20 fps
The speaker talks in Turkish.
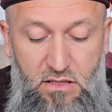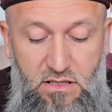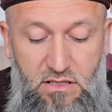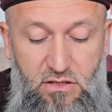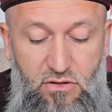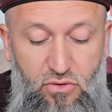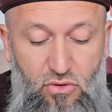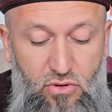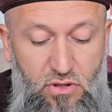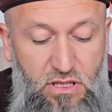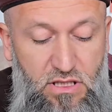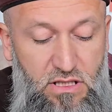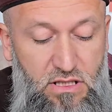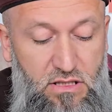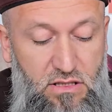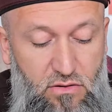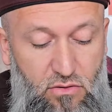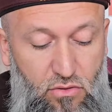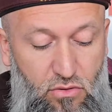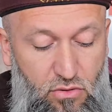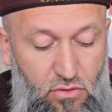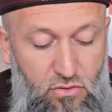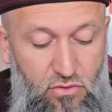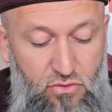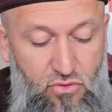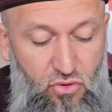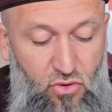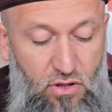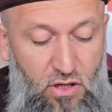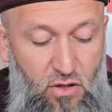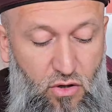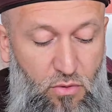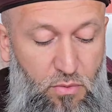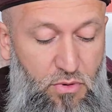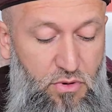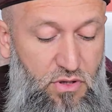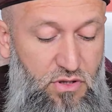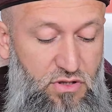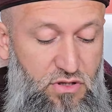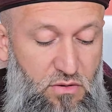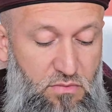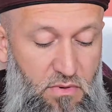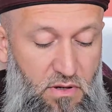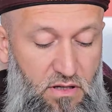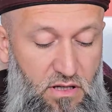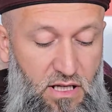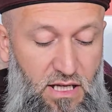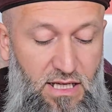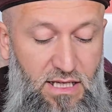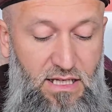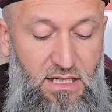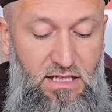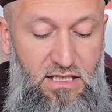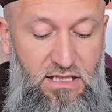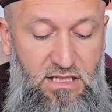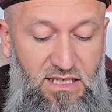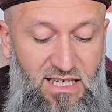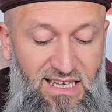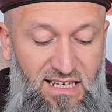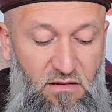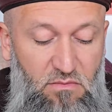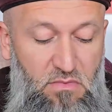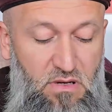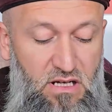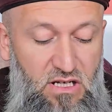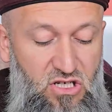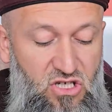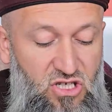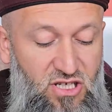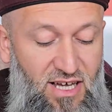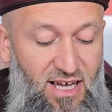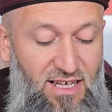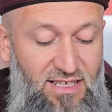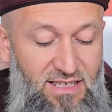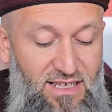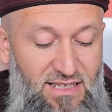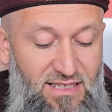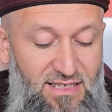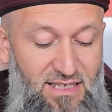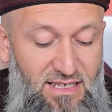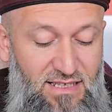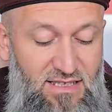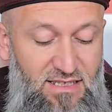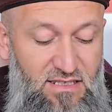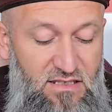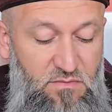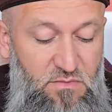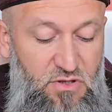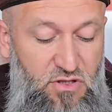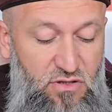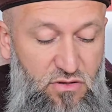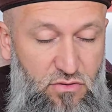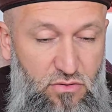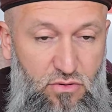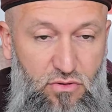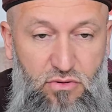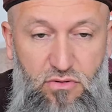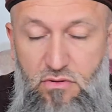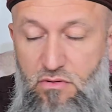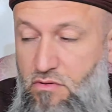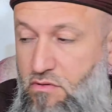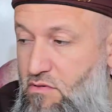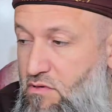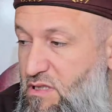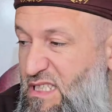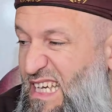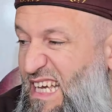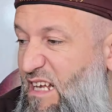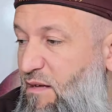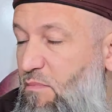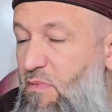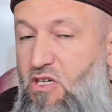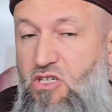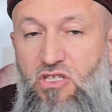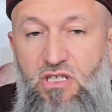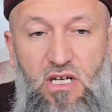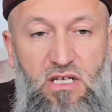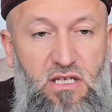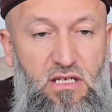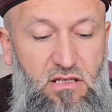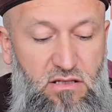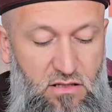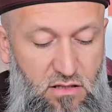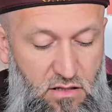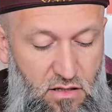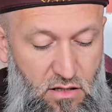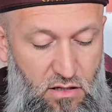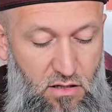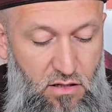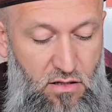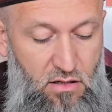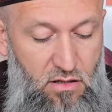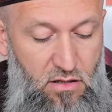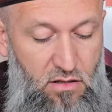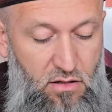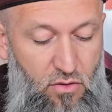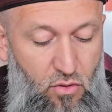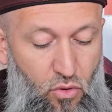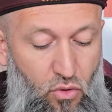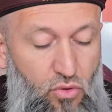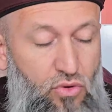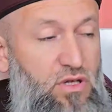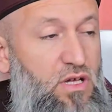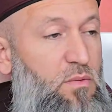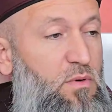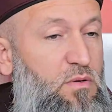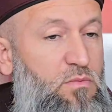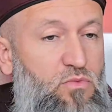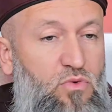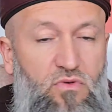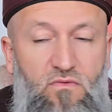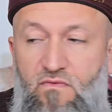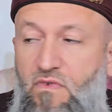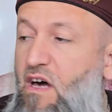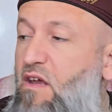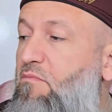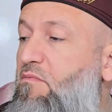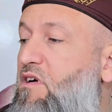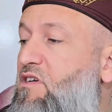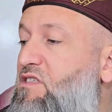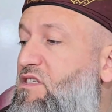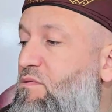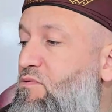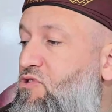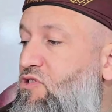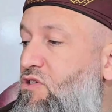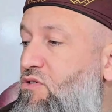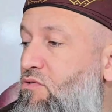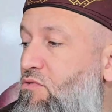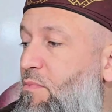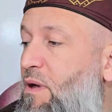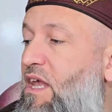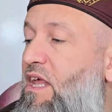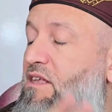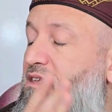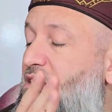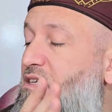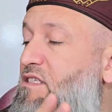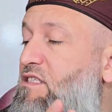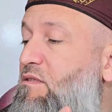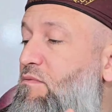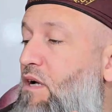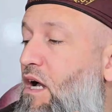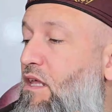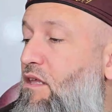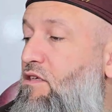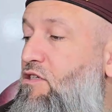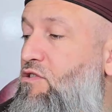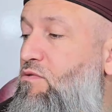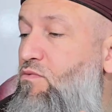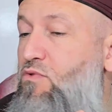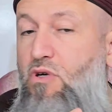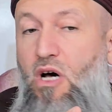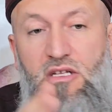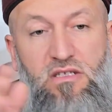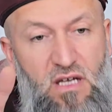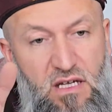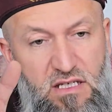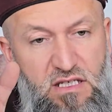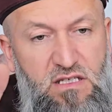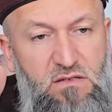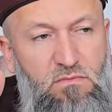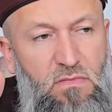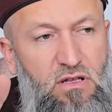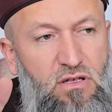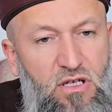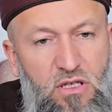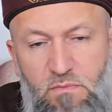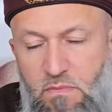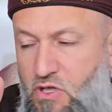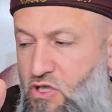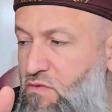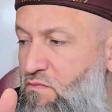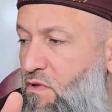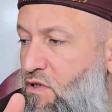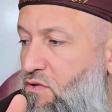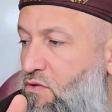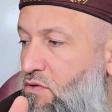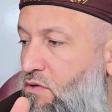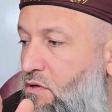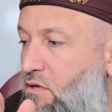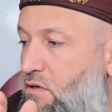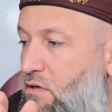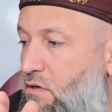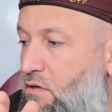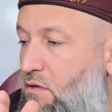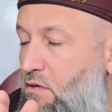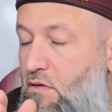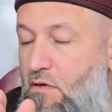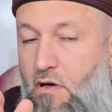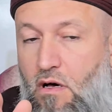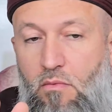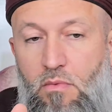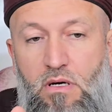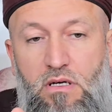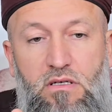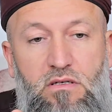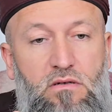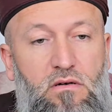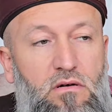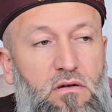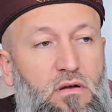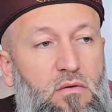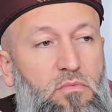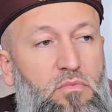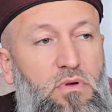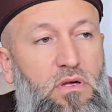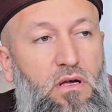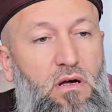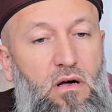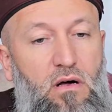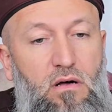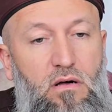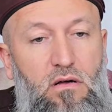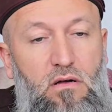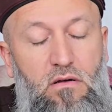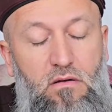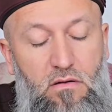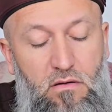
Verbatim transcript: Kız diyor ki o sokak röportajı yapan kelime-i şehadet getirir misin diyor. Kelime-i şehadet. Onu da bilmiyorum. Var mı başka bir şey diyor. Ben ateistim kardeşim diyor. Ateistim ben de git başımdan diyor. Aman ya Rabbi ya.